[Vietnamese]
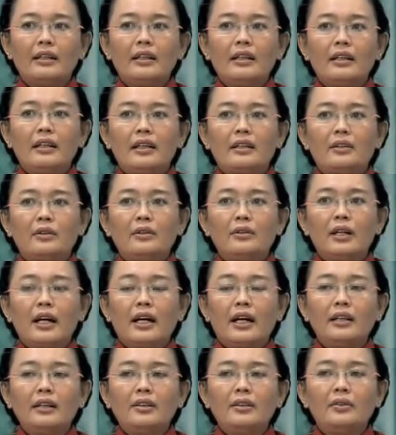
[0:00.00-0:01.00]
thì à, cụ
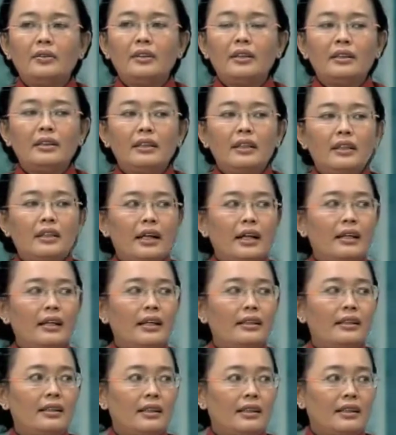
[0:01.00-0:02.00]
thể thí dụ như hiện nay
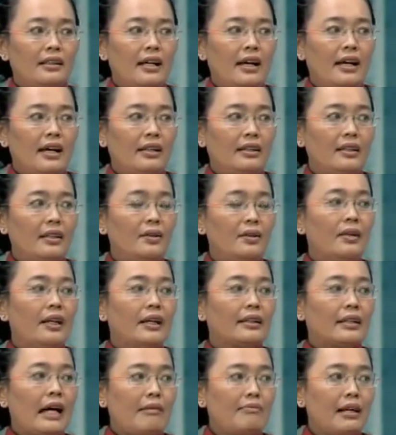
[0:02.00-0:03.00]
là chị đang thiếu
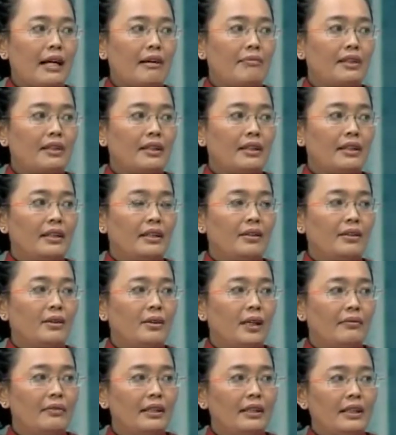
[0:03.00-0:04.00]
là 8 năm nữa để
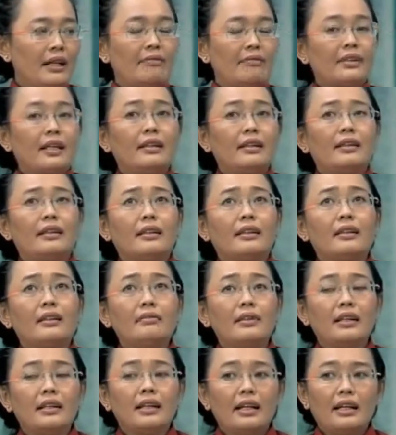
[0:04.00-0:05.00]
đủ 20 năm tại vì chị
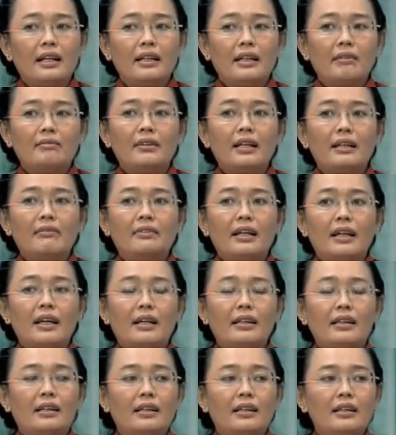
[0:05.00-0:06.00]
có 12 năm tham
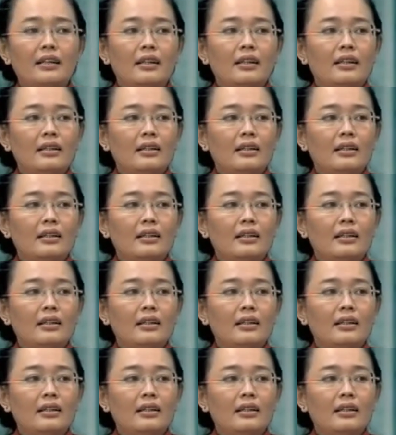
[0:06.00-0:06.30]
gia thì